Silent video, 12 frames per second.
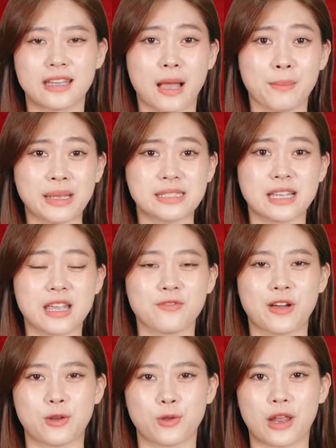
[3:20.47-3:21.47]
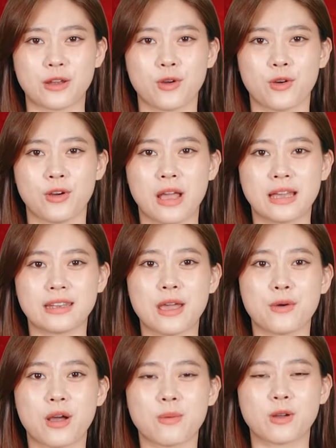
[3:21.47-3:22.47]
cả Messi và Ronaldo
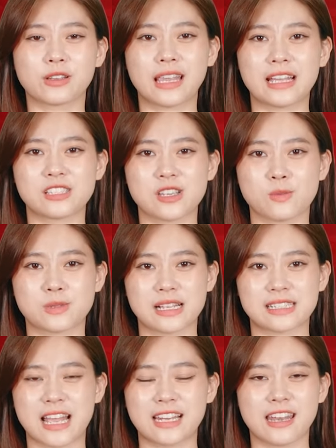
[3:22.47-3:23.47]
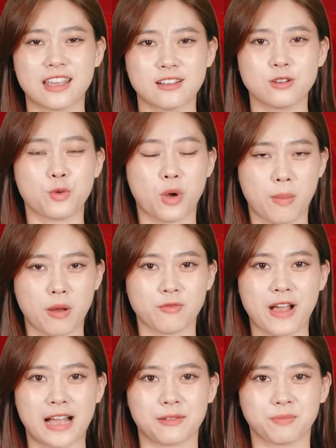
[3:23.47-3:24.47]
đều không có tên trong danh sách đề cử quả bóng
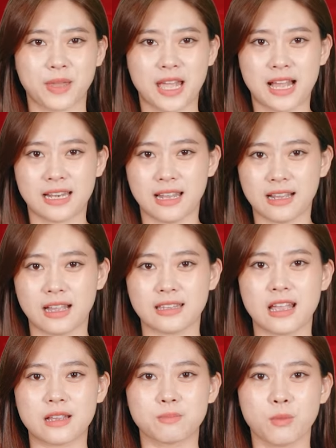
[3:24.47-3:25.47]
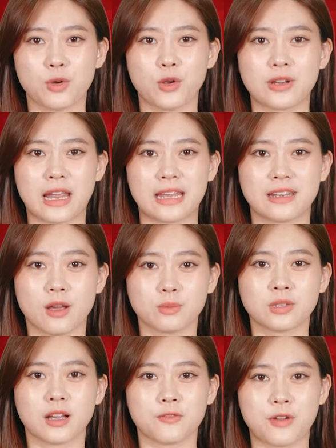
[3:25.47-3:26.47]
vàng. Lần gần nhất, bộ đôi này
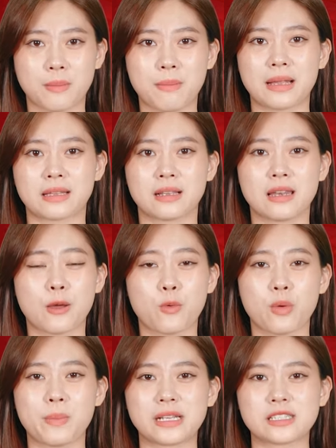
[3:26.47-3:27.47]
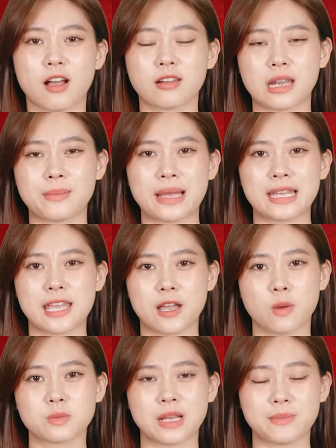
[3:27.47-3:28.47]
đồng thời vắng mặt là cuộc bình chọn năm
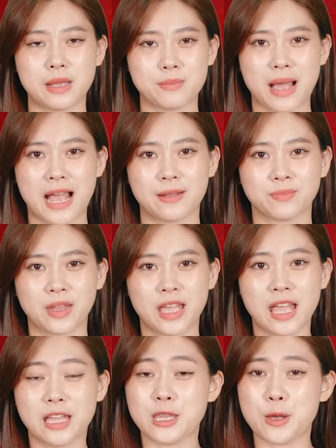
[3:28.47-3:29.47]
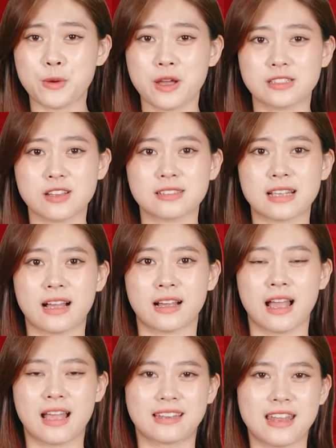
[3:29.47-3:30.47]
2003. Nhiều người cho
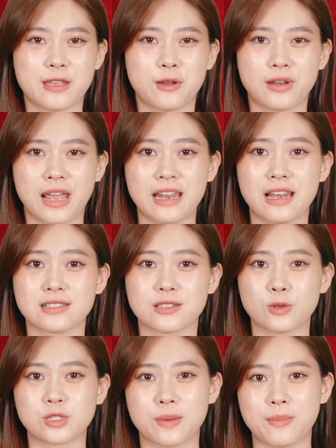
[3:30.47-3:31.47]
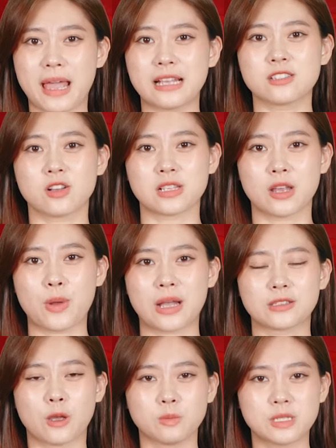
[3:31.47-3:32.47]
rằng đây có lẽ là dấu chấm hết cho giai
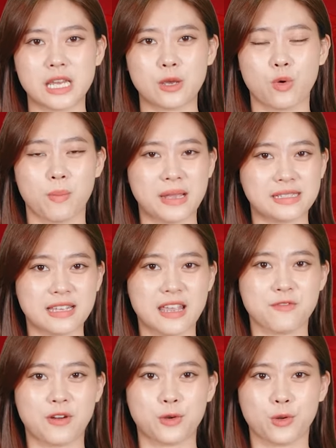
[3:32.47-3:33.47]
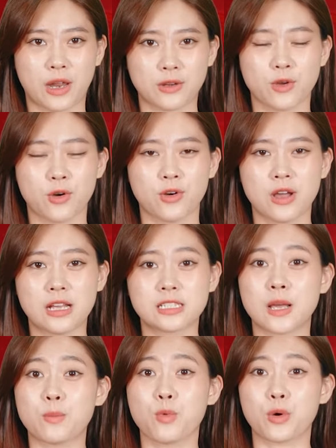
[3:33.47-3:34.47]
đoạn thống trị của Messi và Ronaldo
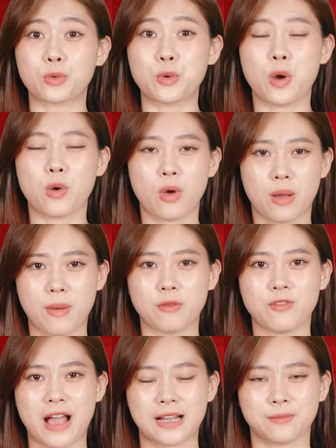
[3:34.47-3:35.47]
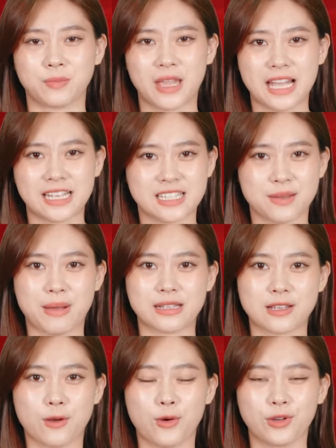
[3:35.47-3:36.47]
trong cuộc đua quả bóng vàng. Trên mạng
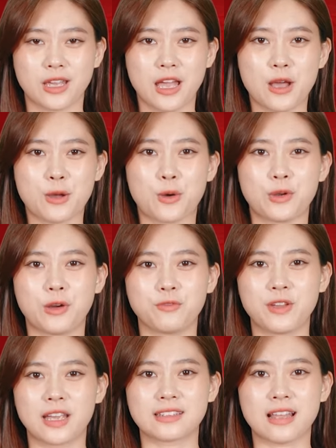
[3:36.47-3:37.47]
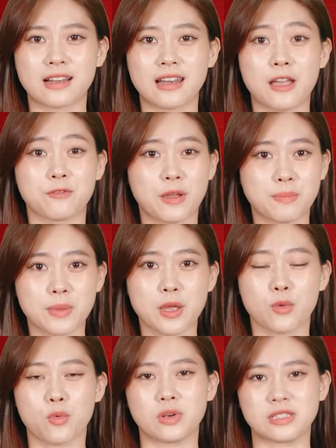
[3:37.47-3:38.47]
xã hội, cổ động viên đăng lại phát
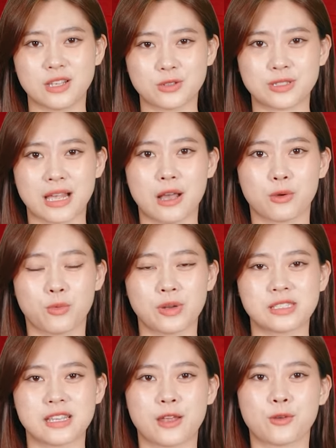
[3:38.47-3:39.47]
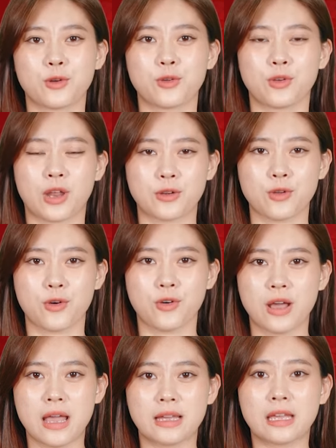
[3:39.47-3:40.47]
biểu của siêu sao Cristiano Ronaldo
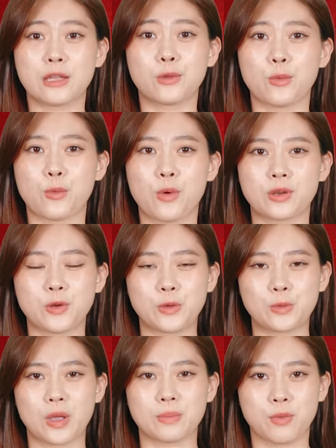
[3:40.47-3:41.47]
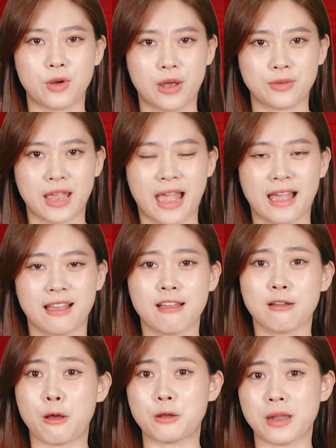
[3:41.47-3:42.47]
khi thủ quân đội tuyển Bồ Đào Nha
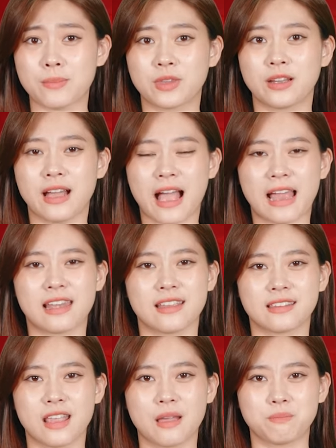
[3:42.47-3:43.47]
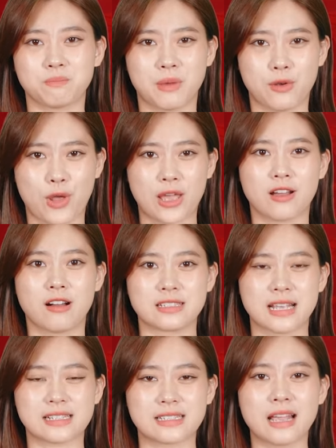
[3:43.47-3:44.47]
có năm thứ hai liên tiếp bị loại khỏi
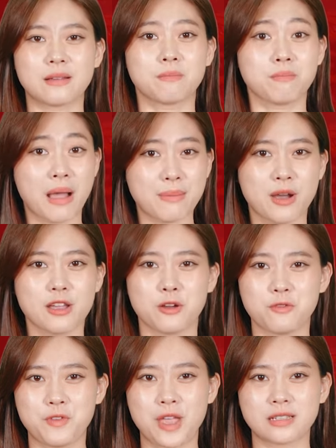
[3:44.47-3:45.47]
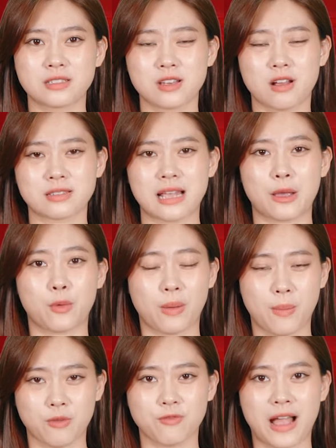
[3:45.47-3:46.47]
danh sách 30 ứng viên cho giải quả
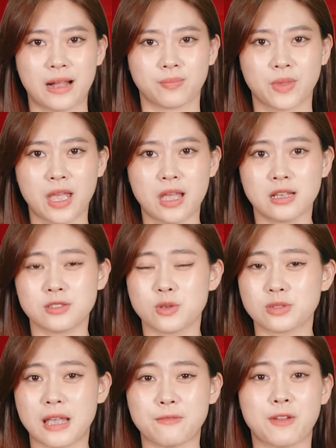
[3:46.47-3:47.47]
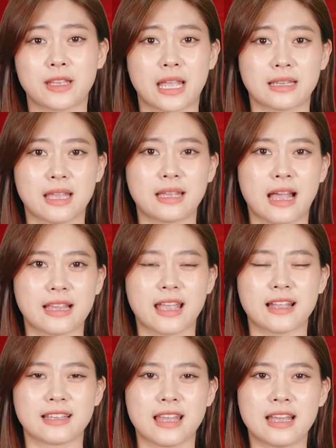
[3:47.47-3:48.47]
bóng vàng. Dù xét về thành tích cá
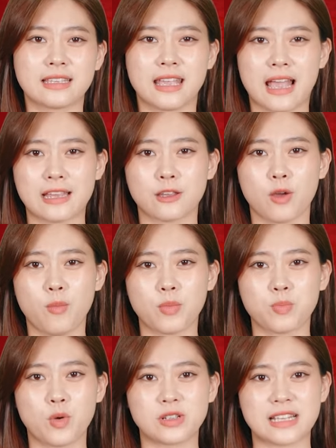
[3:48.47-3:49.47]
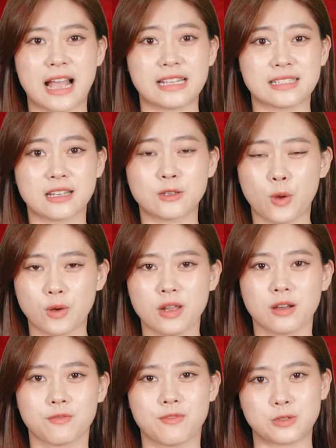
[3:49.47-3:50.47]
nhân thì anh có một mùa giải rất nỗ
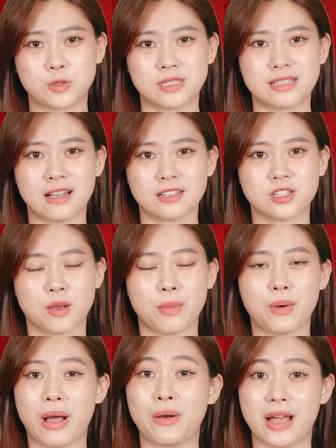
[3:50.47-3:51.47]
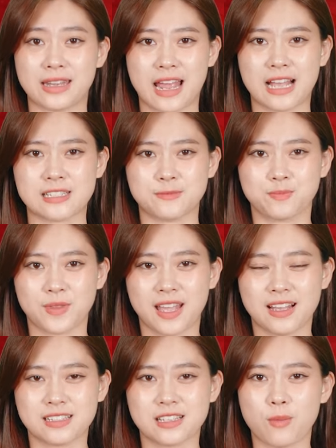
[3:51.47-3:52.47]
lực và xuất sắc trong màu áo Anas
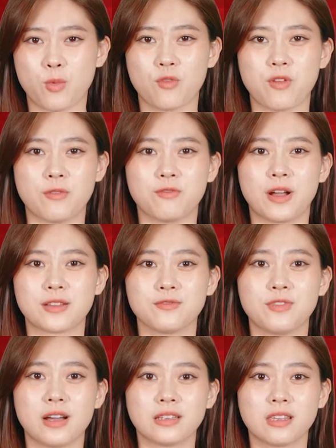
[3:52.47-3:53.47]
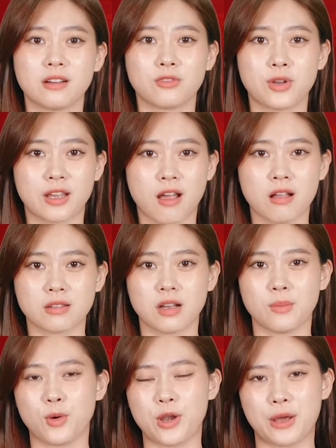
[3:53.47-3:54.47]
trong cuộc phỏng vấn với tờ Record
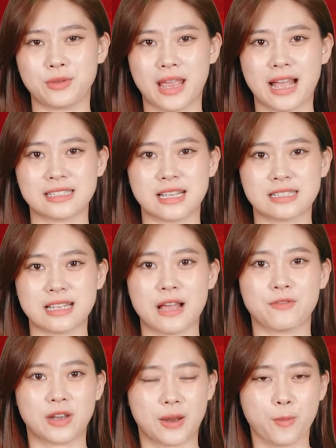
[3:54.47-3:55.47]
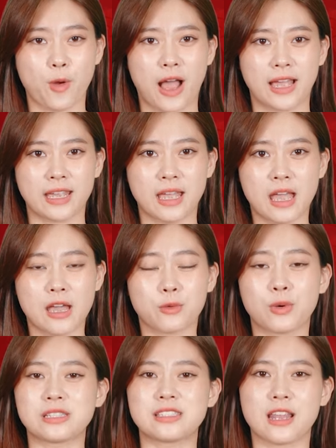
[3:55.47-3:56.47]
ở Bồ Đào Nha diễn ra vào năm ngoái,
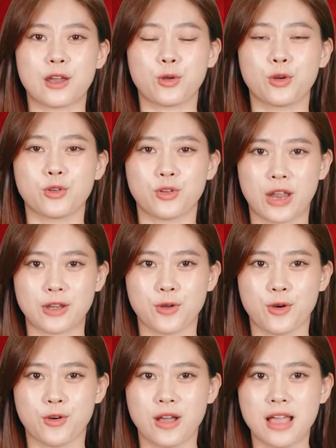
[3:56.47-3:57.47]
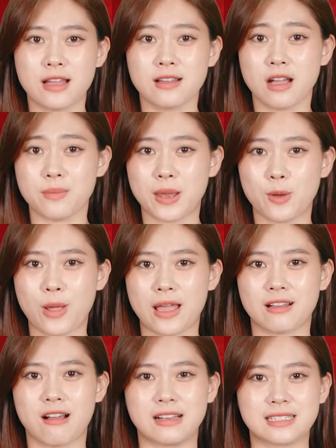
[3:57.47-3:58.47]
Cristiano Ronaldo, người bị
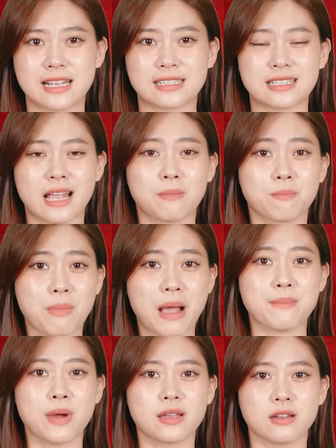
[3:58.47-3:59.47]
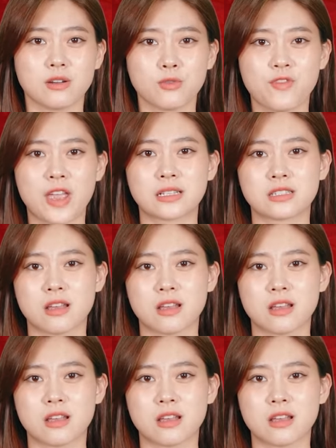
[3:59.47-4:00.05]
loại khỏi danh sách 30 ứng viên